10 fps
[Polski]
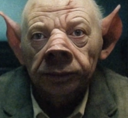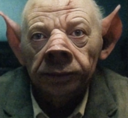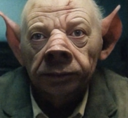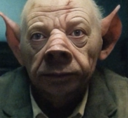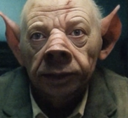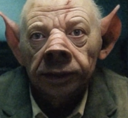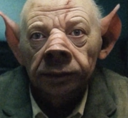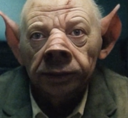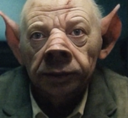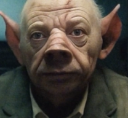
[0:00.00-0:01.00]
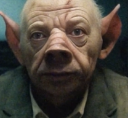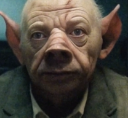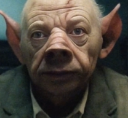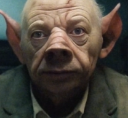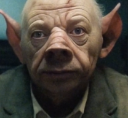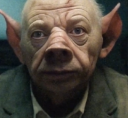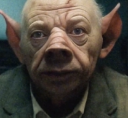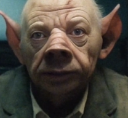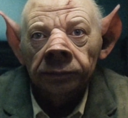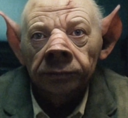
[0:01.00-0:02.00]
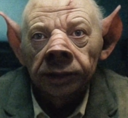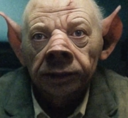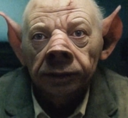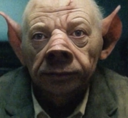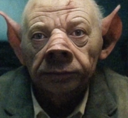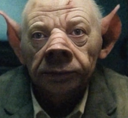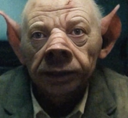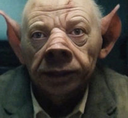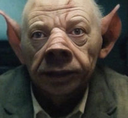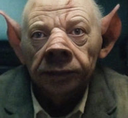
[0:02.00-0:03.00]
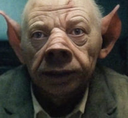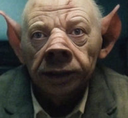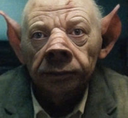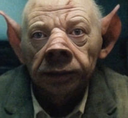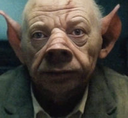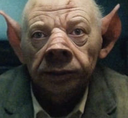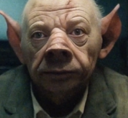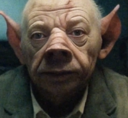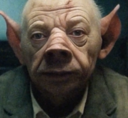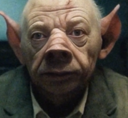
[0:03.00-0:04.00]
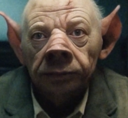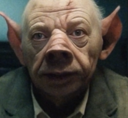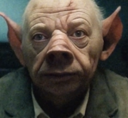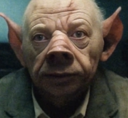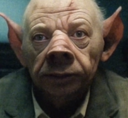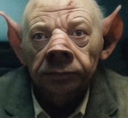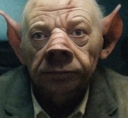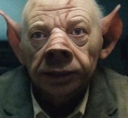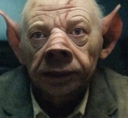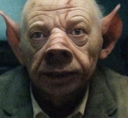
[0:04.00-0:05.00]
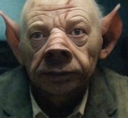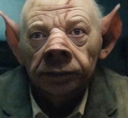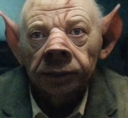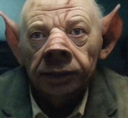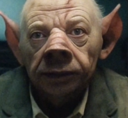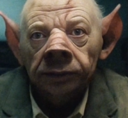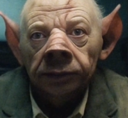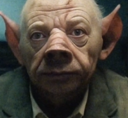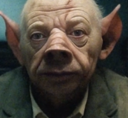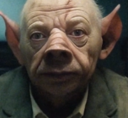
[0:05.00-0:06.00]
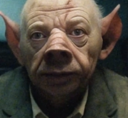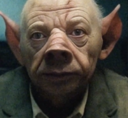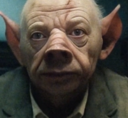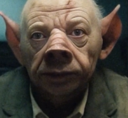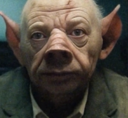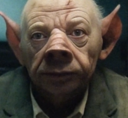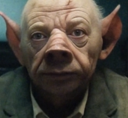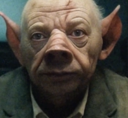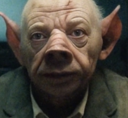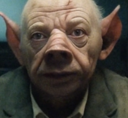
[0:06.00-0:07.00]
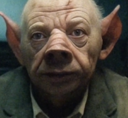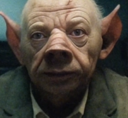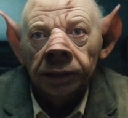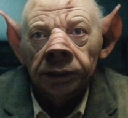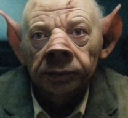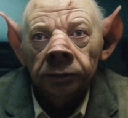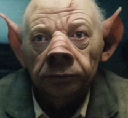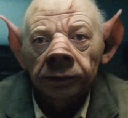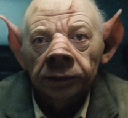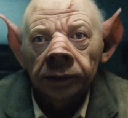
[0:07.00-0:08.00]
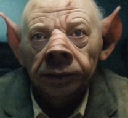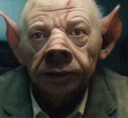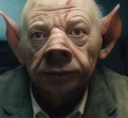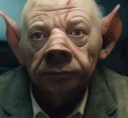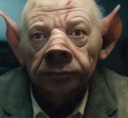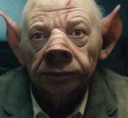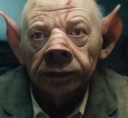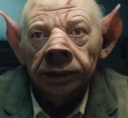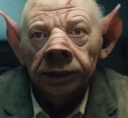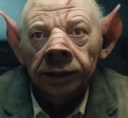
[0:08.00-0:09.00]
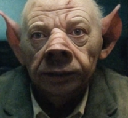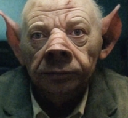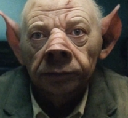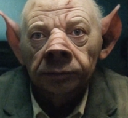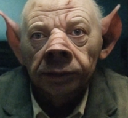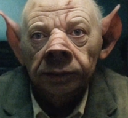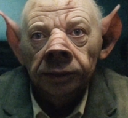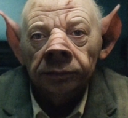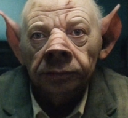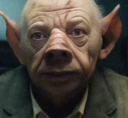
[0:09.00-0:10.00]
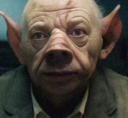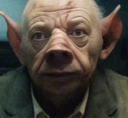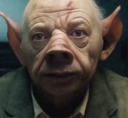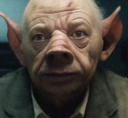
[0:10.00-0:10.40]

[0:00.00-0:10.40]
składał się od początku ze świń, a właściwie korwaksów, czyli istot będących stadium pośrednim pomiędzy świnią a